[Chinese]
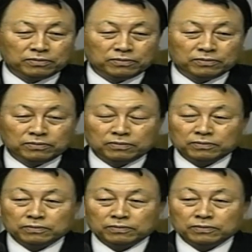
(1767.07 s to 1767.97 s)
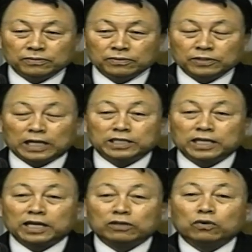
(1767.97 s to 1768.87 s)
受遭殃了，我们才
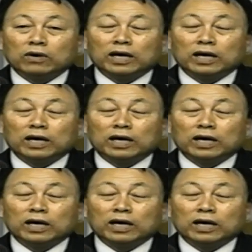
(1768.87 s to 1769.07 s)
肯